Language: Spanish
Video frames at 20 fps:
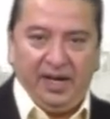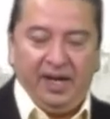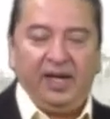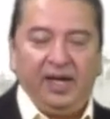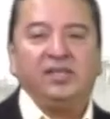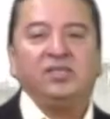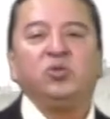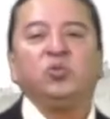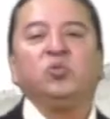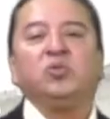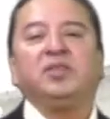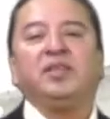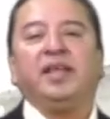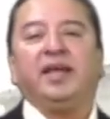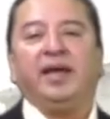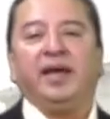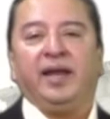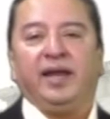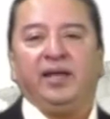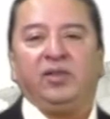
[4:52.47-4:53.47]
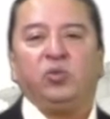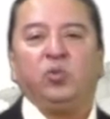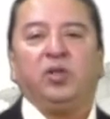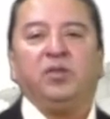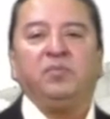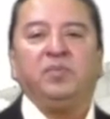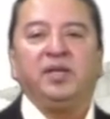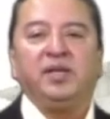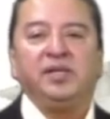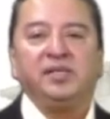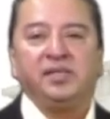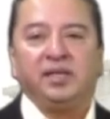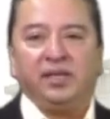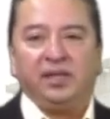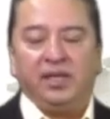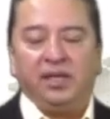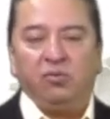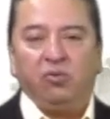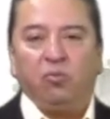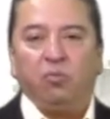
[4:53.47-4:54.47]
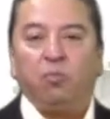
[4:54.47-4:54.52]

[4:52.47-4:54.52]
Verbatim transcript: es un decreto administrativo